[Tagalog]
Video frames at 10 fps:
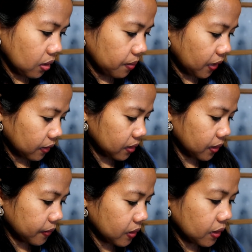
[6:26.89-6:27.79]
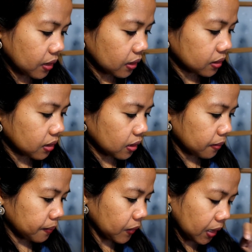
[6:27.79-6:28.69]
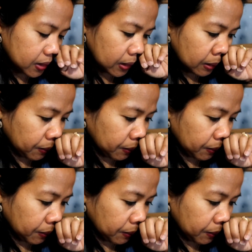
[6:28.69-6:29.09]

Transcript: but kasi nga as in um,